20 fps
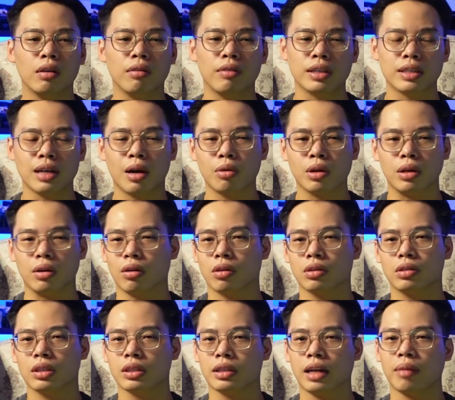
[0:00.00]
Về sau thì
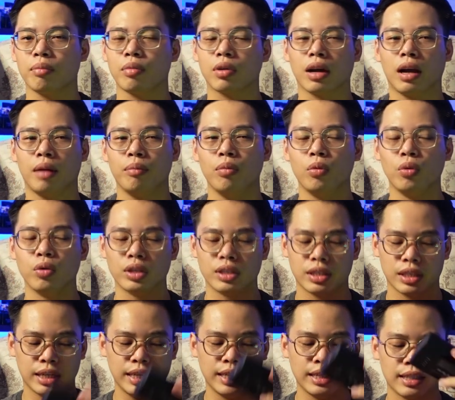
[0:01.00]
nó trở thành một cái mùi
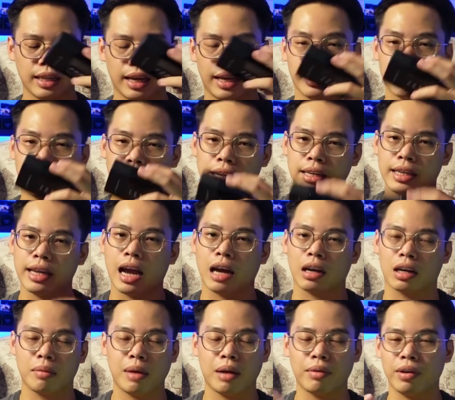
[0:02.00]
skin scent nhẹ
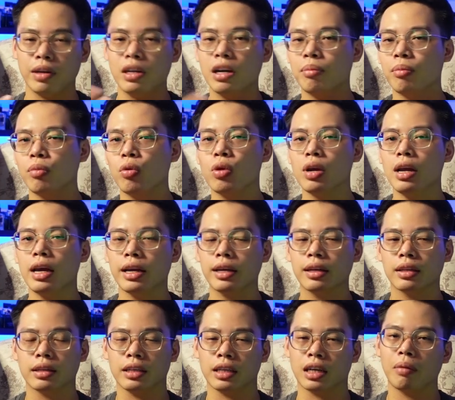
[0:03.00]
nhàng, các bạn phải đưa mũi lên
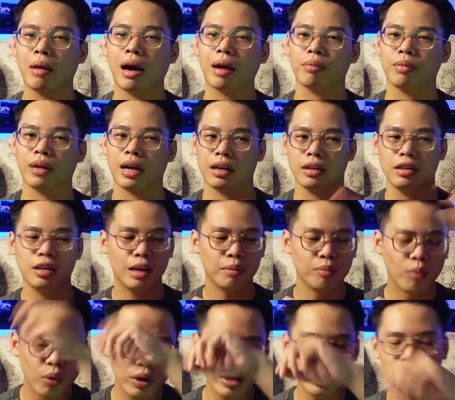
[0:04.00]
thì các bạn à, đưa
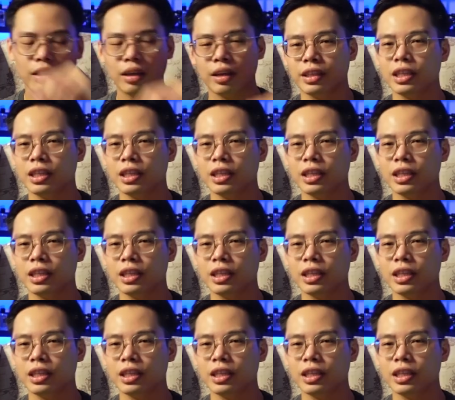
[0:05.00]
lên mũi,